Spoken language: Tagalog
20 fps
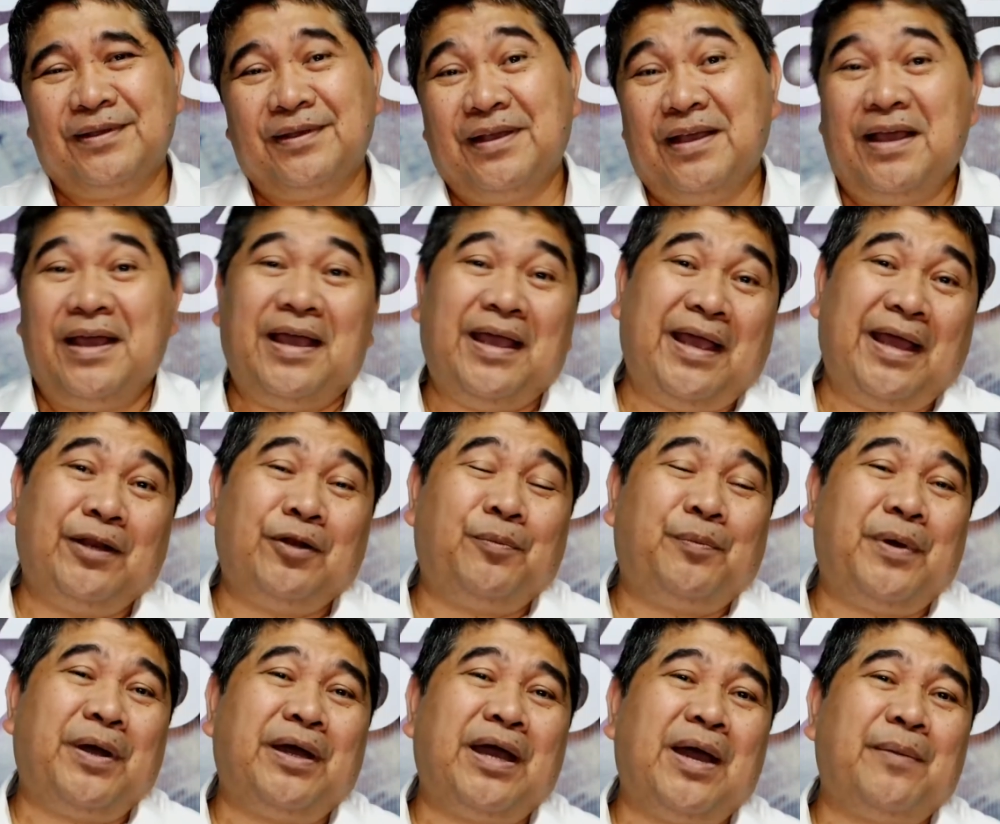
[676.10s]
Eh ano
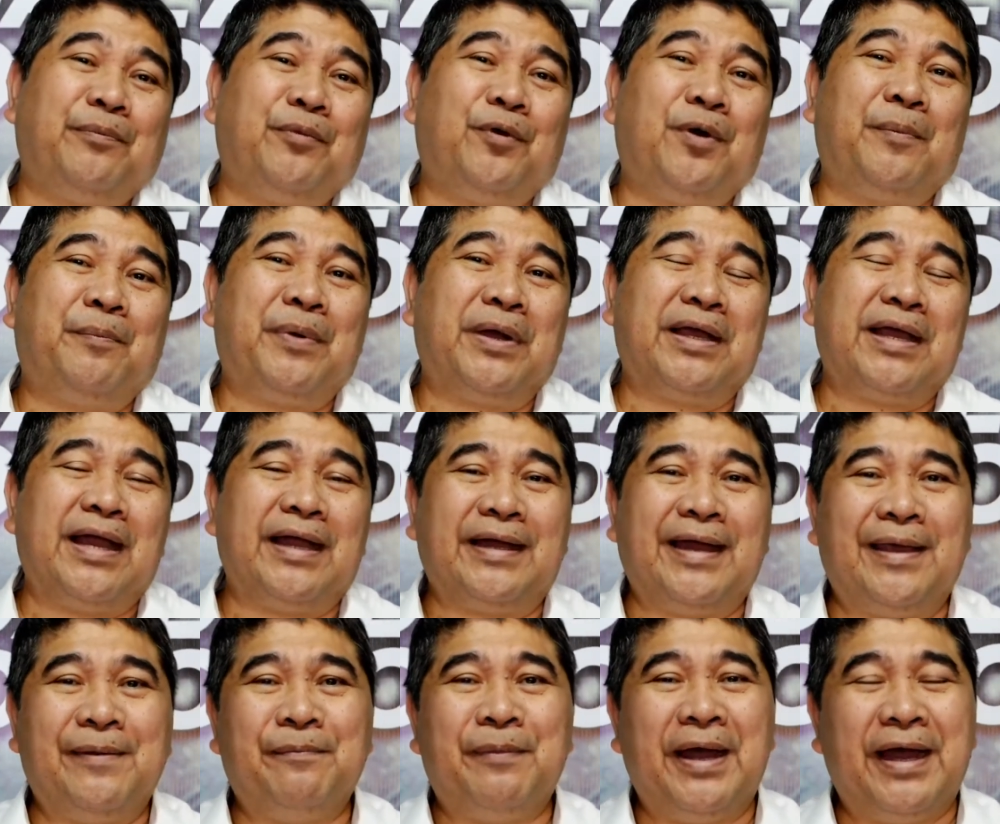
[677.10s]
pa nga po ang
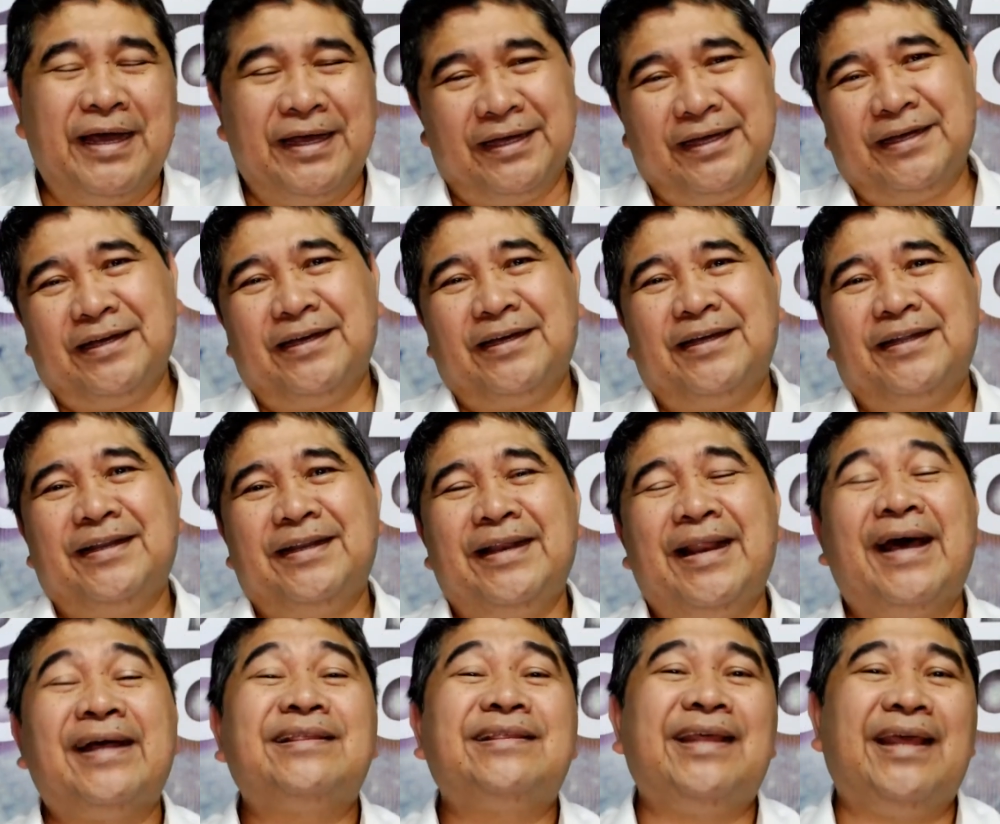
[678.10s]
pagkakaiba
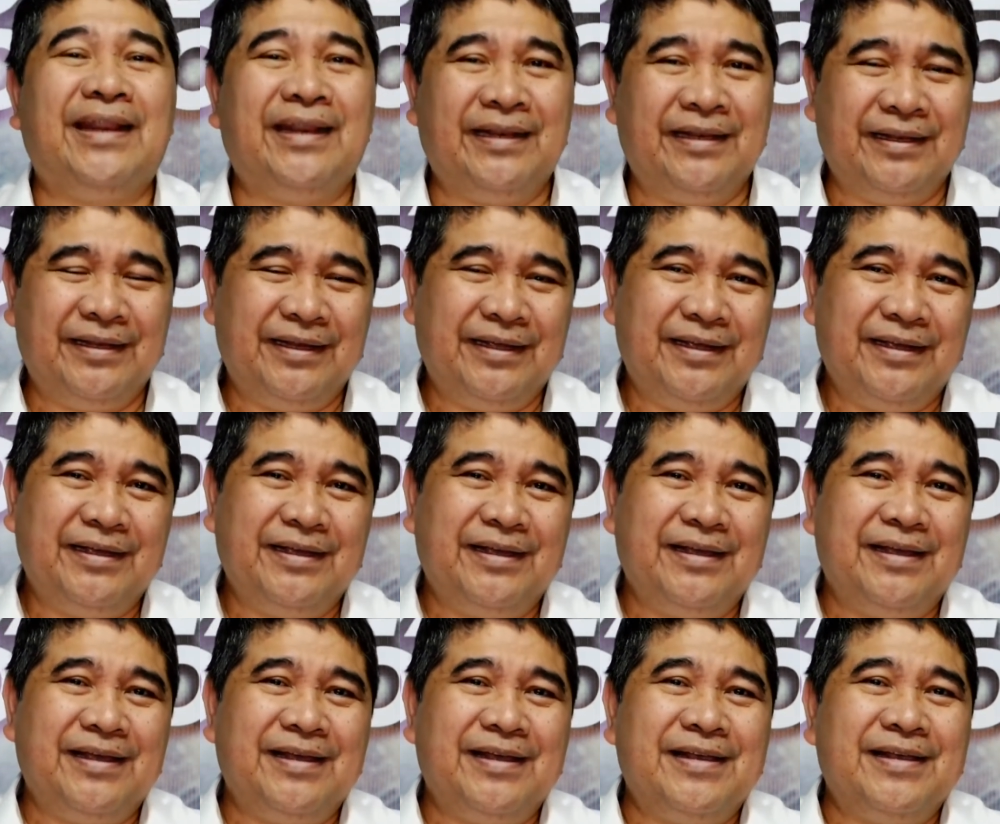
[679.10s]
natin
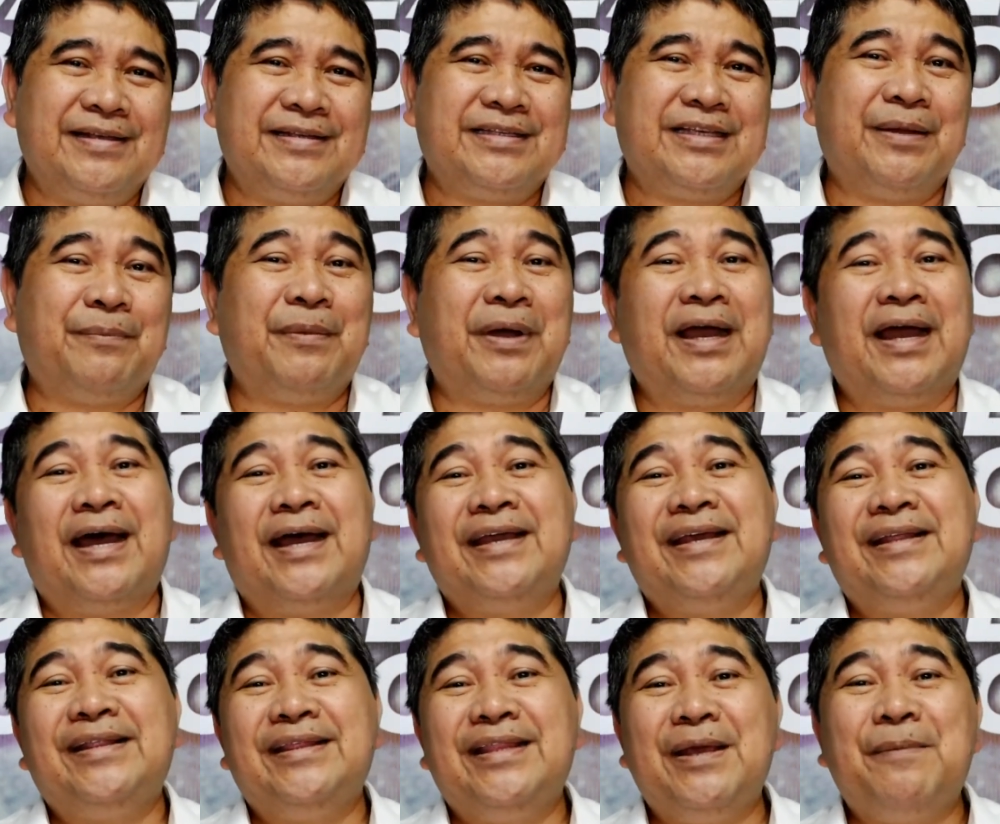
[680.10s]
sa mga
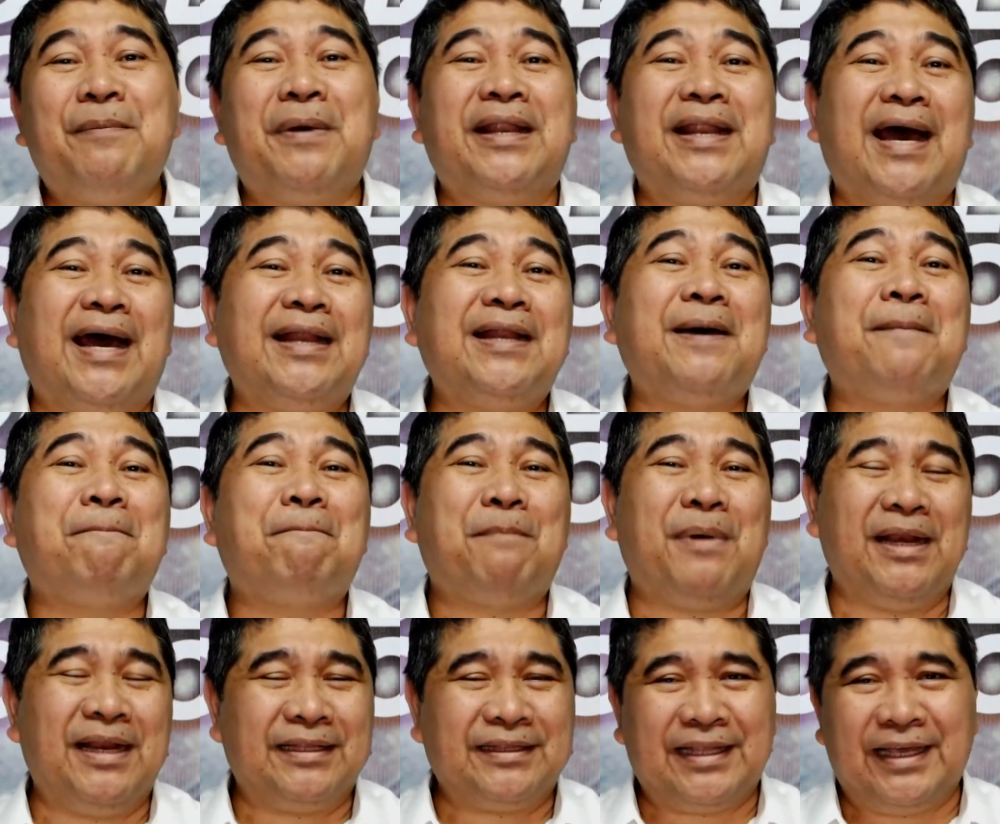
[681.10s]
hindi
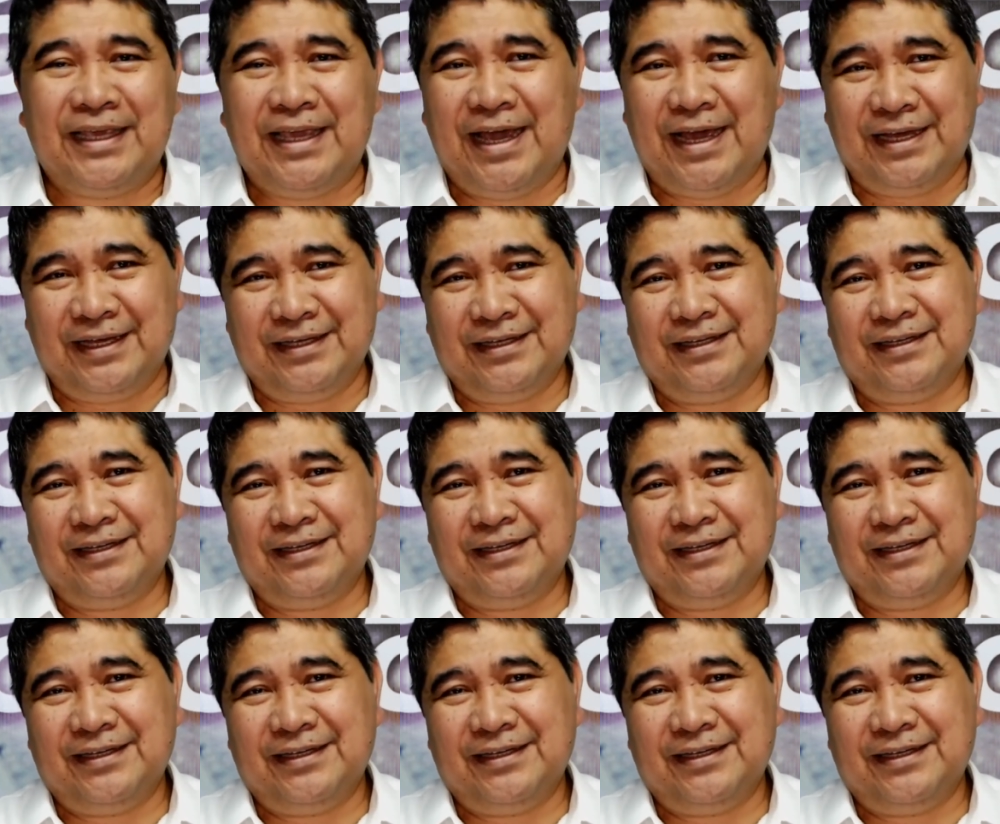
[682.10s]
mananampalataya?